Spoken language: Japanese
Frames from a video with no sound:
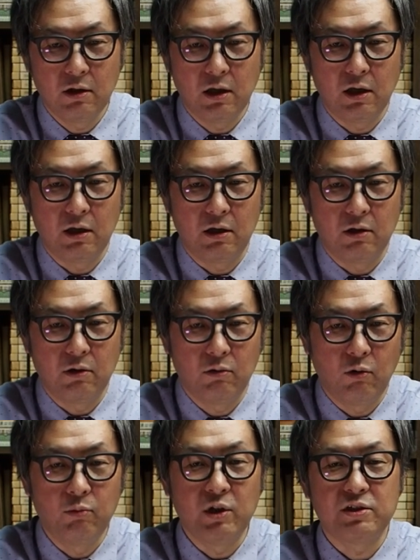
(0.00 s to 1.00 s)
えー
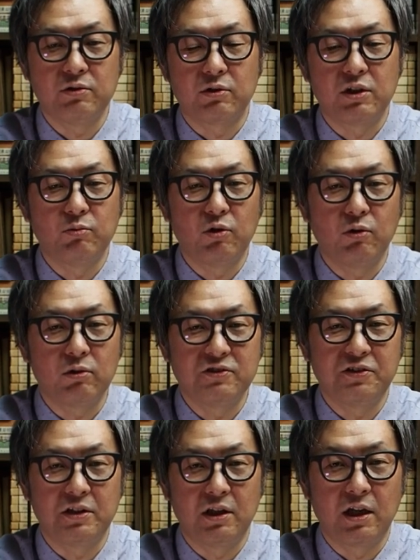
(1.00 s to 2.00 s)
お召しの着物を着
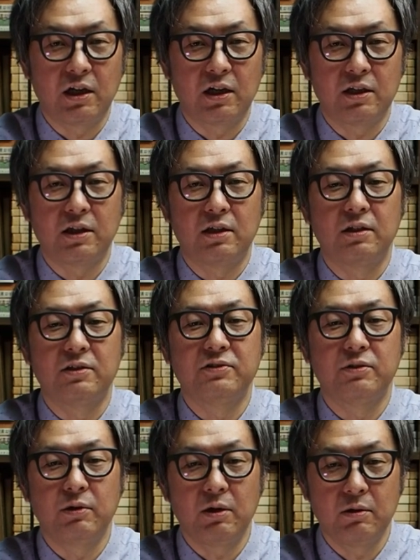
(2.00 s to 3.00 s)
せて出かけたんです
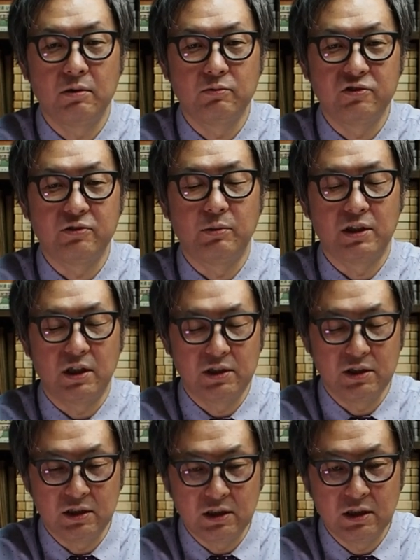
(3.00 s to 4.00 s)
よね、娘た
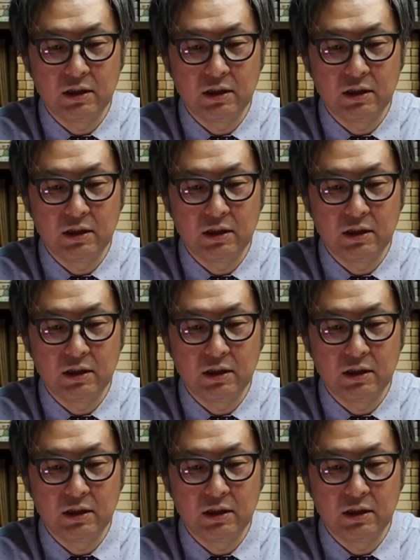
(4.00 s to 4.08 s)
ちに。